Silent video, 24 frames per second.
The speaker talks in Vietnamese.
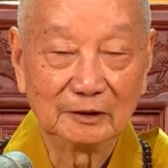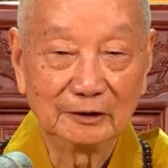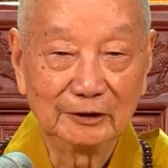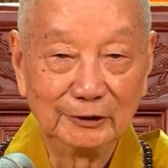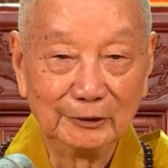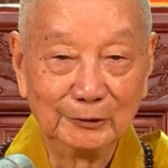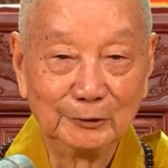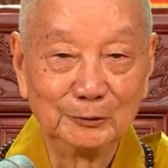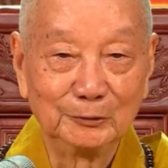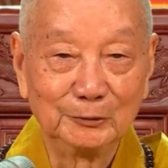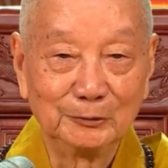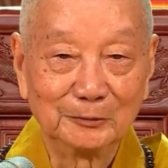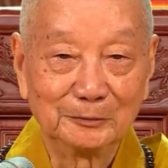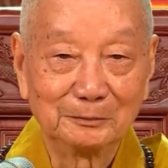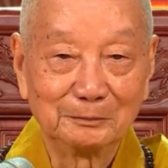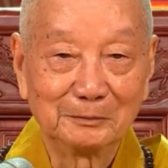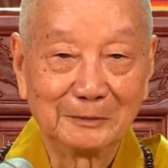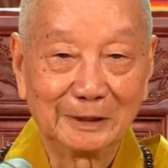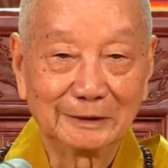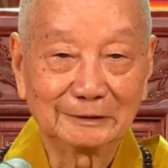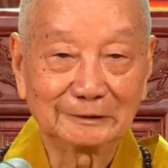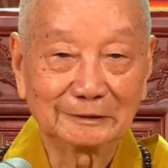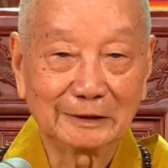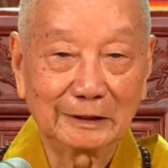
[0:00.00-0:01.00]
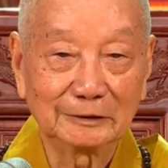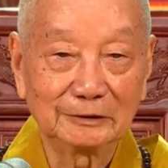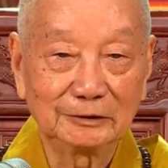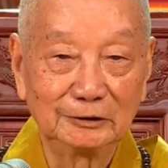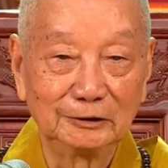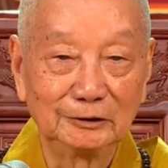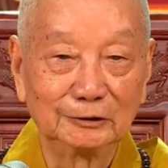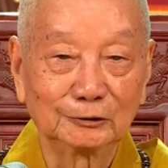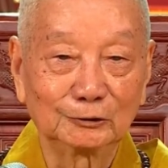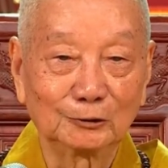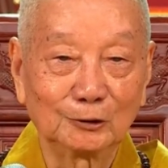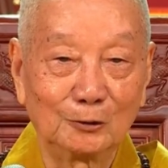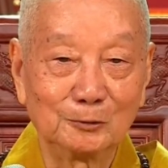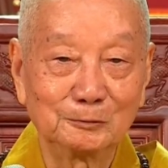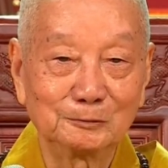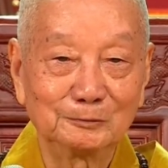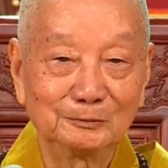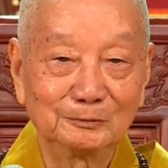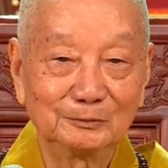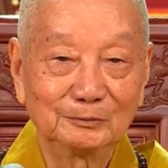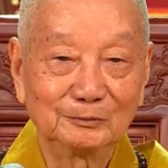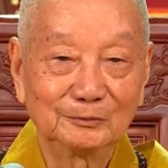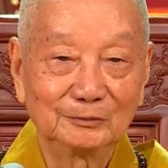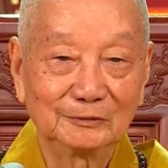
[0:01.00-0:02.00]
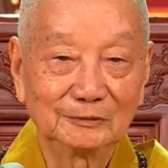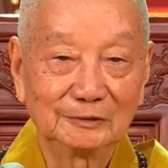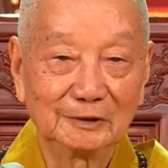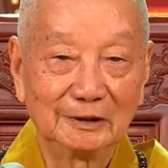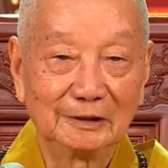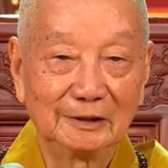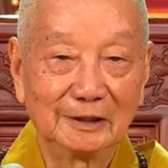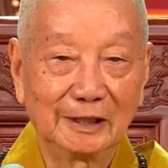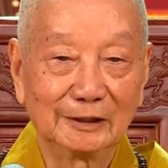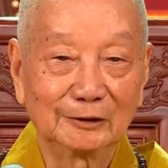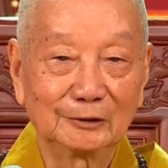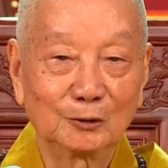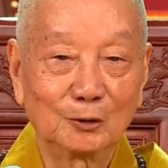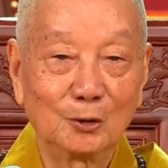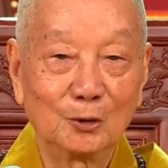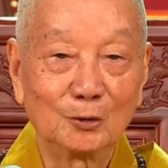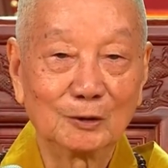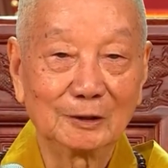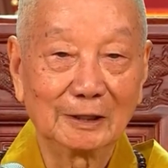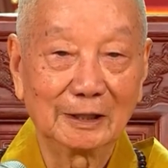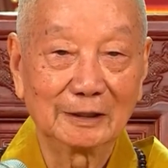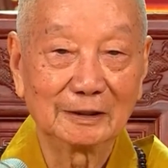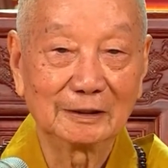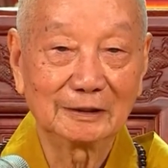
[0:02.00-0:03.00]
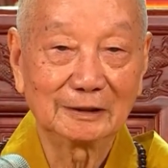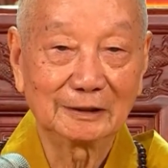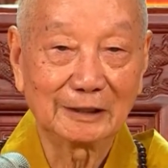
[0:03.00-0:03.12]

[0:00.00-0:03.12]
những điều mà ta chưa tốt thì lại cố